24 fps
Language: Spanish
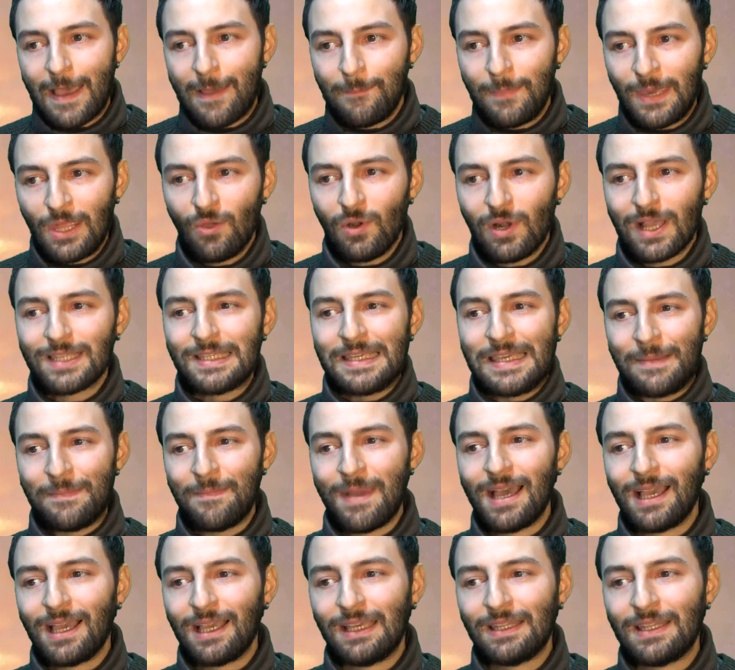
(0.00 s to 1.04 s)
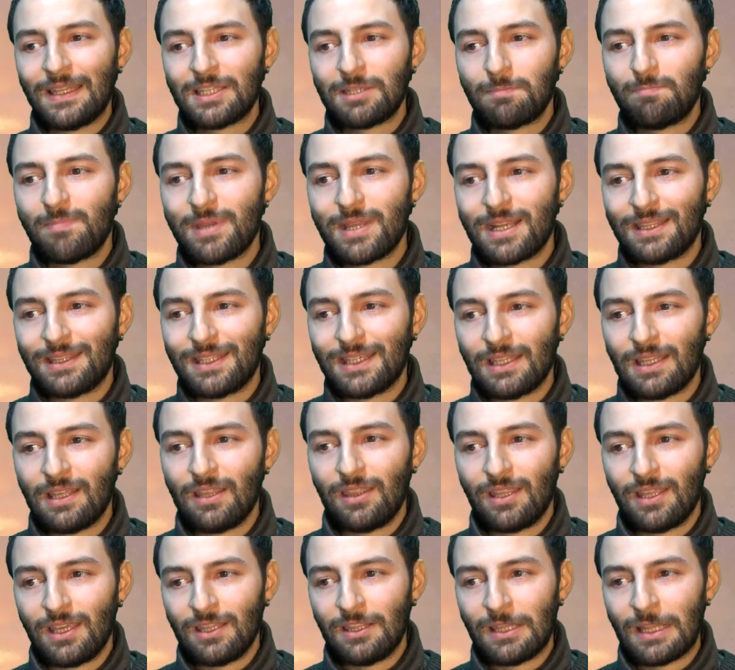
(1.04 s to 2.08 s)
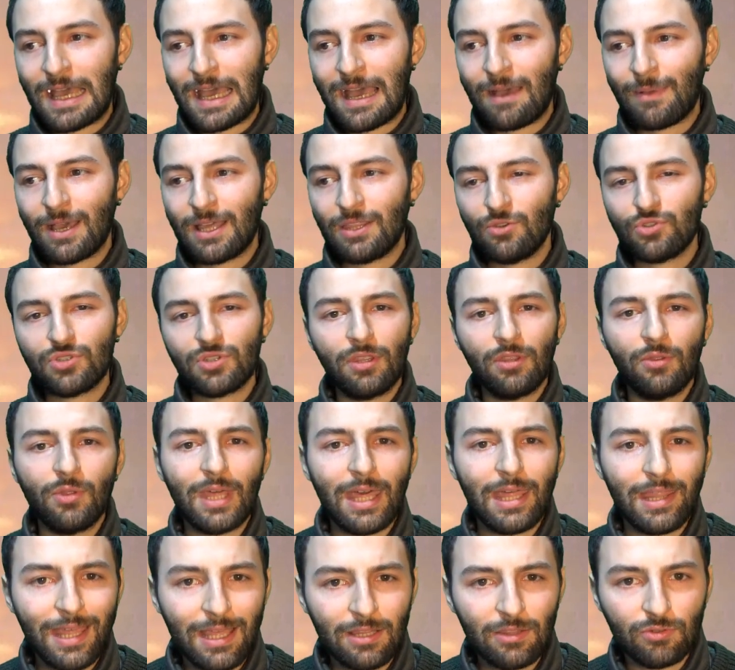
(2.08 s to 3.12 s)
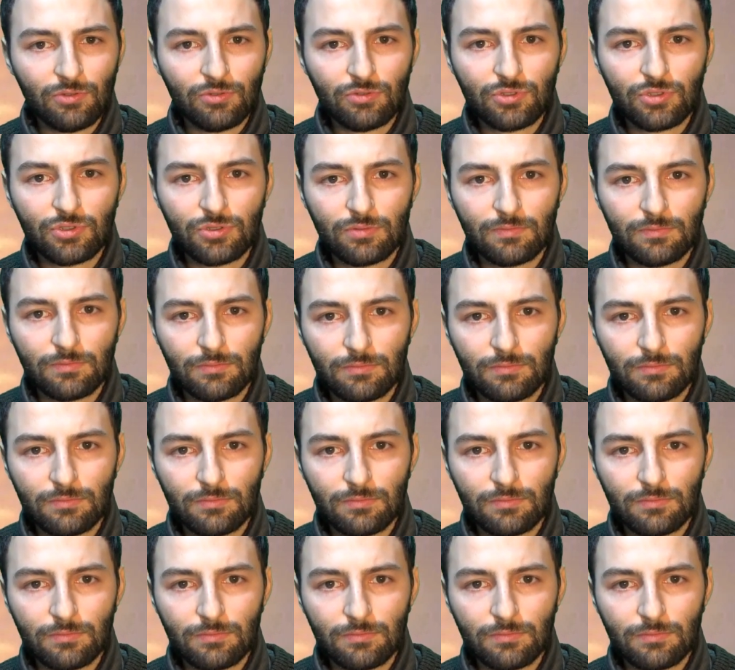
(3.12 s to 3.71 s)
pero las imágenes pertenecen a varios ciudadanos.